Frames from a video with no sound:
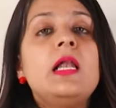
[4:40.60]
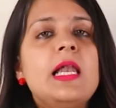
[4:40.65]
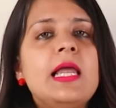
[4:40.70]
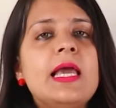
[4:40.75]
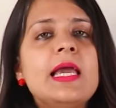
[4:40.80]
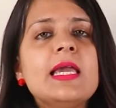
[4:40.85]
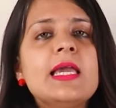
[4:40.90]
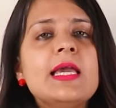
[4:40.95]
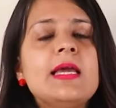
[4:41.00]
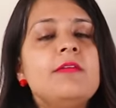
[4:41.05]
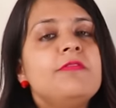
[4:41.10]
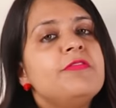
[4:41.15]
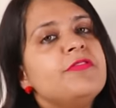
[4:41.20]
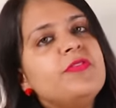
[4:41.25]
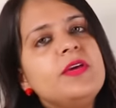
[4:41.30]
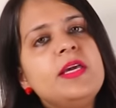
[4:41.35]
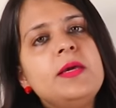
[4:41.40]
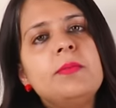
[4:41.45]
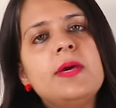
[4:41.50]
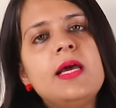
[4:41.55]
लेकिन
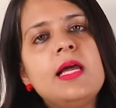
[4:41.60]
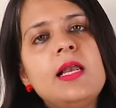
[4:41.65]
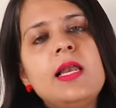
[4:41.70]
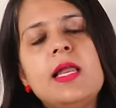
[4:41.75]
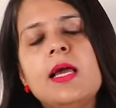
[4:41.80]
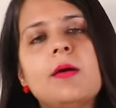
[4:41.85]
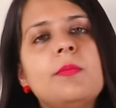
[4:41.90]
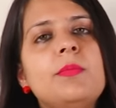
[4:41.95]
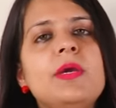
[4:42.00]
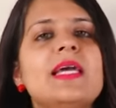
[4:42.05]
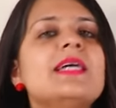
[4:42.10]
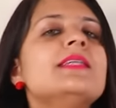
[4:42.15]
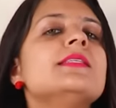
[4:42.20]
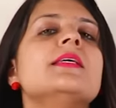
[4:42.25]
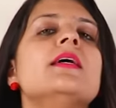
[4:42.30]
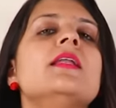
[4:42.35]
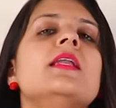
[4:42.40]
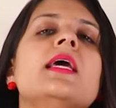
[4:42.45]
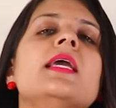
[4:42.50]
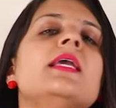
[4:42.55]
फीमेल ने अभी
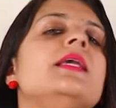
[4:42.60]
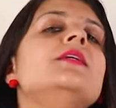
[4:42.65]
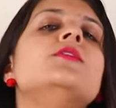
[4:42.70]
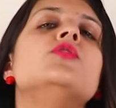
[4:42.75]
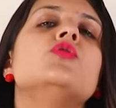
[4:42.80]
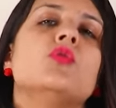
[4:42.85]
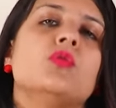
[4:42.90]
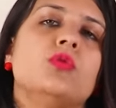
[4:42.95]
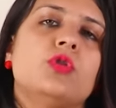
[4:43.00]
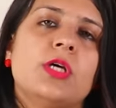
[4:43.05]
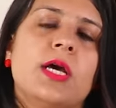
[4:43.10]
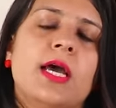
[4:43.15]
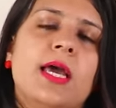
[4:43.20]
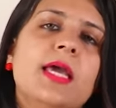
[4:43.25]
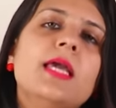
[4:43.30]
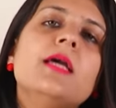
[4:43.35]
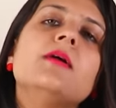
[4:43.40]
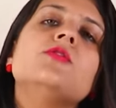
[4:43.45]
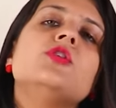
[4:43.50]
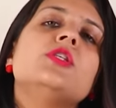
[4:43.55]
ऐसा नहीं सोचा
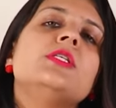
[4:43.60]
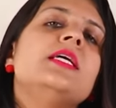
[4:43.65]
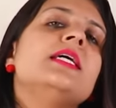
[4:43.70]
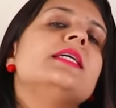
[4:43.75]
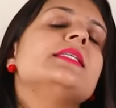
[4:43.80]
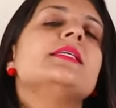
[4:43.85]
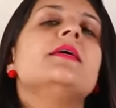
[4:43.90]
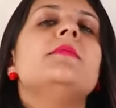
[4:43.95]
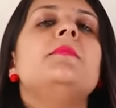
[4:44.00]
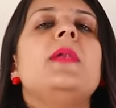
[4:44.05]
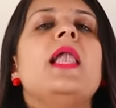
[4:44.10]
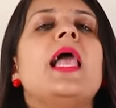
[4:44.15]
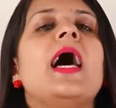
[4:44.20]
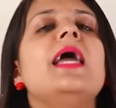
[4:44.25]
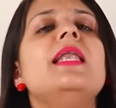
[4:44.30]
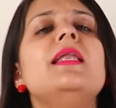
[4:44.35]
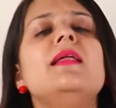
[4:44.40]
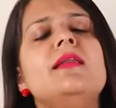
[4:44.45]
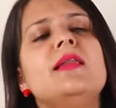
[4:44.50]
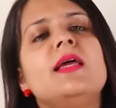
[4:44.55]
है या उसने ऐसा
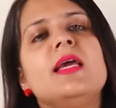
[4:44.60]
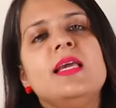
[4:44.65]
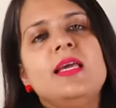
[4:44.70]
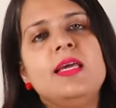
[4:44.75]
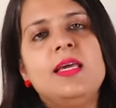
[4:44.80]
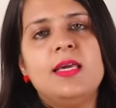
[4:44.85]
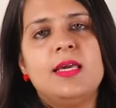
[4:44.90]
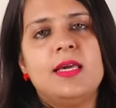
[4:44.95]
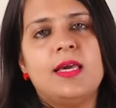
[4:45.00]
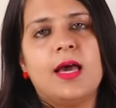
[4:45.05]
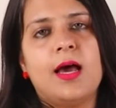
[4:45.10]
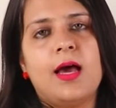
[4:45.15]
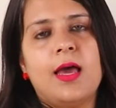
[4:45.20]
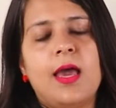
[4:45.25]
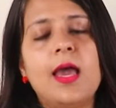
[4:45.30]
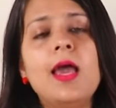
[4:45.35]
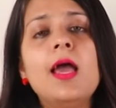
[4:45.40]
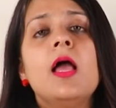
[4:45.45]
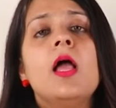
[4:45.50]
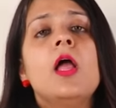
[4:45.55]
प्लान नहीं किया
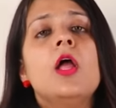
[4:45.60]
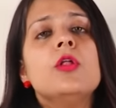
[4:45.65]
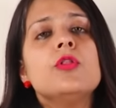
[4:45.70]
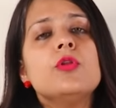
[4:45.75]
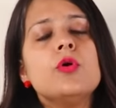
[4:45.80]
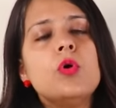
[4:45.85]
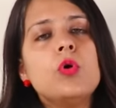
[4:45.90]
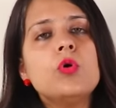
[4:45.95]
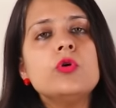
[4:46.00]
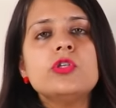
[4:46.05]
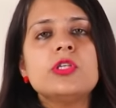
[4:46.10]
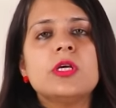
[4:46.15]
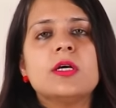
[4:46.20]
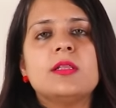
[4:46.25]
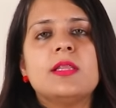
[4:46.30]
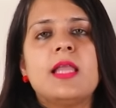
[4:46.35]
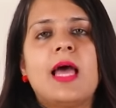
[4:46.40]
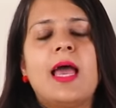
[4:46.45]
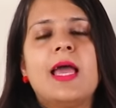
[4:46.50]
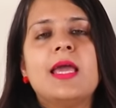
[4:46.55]
है तो हो
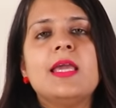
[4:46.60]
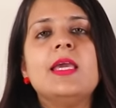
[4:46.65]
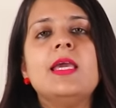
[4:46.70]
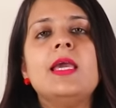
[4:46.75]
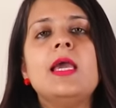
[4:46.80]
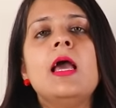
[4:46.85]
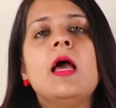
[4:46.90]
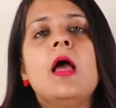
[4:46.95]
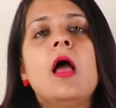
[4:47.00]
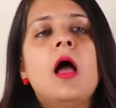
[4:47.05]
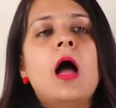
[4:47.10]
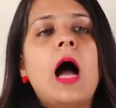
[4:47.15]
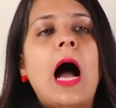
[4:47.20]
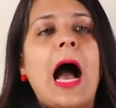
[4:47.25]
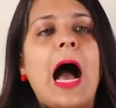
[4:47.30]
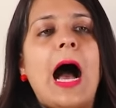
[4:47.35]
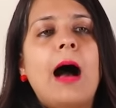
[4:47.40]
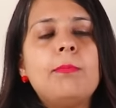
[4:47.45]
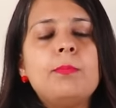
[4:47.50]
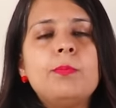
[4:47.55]
सकता है कि
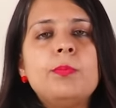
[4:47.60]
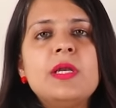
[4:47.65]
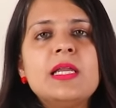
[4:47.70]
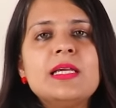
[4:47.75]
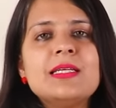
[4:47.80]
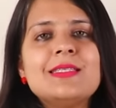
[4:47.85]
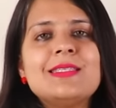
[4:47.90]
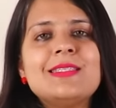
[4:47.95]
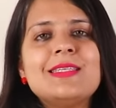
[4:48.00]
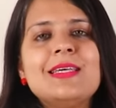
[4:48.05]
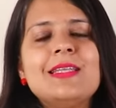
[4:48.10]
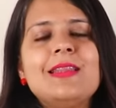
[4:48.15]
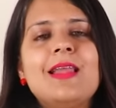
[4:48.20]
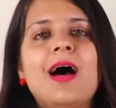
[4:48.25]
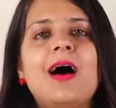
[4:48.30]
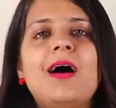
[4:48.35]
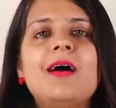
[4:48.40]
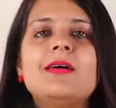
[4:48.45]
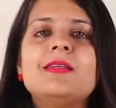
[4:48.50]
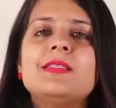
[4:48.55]
आपने
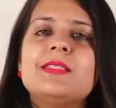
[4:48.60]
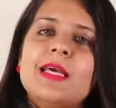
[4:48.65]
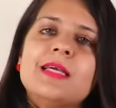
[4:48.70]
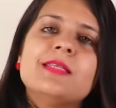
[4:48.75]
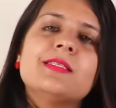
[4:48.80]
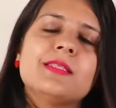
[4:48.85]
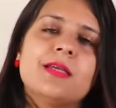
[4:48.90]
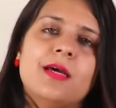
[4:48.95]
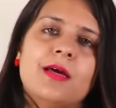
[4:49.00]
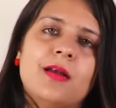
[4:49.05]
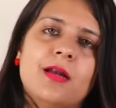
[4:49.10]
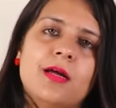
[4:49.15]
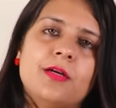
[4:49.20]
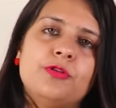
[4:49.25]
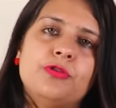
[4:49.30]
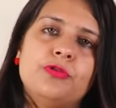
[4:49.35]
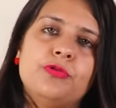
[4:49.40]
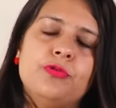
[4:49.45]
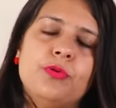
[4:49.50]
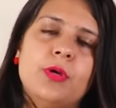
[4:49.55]
सीधा सेक्स करना
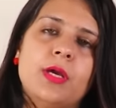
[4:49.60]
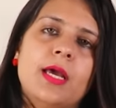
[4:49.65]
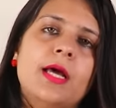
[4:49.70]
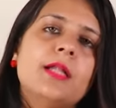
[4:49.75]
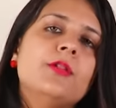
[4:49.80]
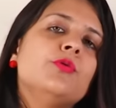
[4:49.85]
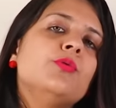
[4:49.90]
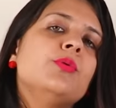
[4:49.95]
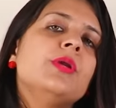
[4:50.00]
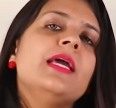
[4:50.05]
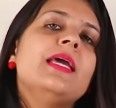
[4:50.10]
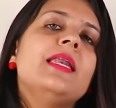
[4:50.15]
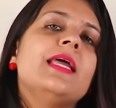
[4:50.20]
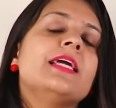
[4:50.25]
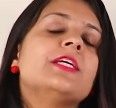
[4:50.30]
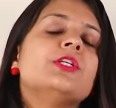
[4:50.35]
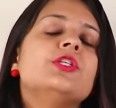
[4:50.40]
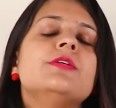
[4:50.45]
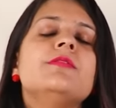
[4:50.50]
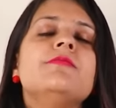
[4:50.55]
शुरू किया तो उन्हें
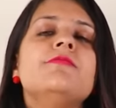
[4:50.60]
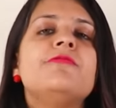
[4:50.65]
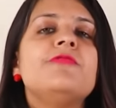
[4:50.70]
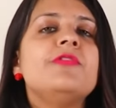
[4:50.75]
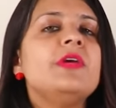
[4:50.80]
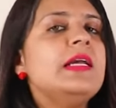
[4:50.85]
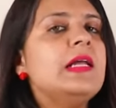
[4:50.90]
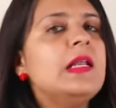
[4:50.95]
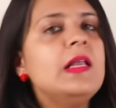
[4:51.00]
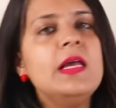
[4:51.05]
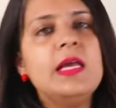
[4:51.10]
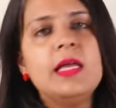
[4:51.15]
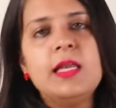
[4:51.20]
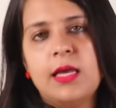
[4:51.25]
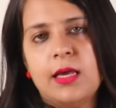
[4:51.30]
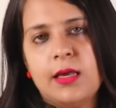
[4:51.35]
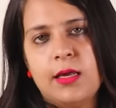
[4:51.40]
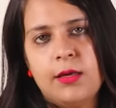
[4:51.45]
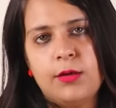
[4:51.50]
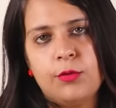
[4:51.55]
इरेक्शन फील ही
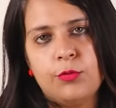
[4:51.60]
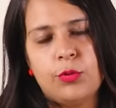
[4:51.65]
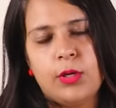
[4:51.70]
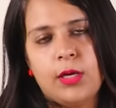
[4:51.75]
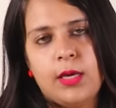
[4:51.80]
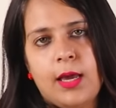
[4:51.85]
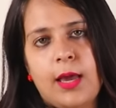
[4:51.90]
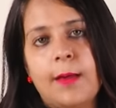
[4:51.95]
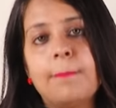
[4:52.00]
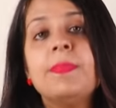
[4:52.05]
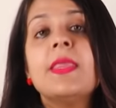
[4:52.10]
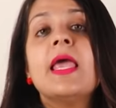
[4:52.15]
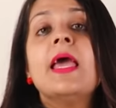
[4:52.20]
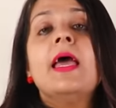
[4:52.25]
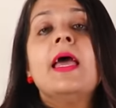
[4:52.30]
नहीं हुई है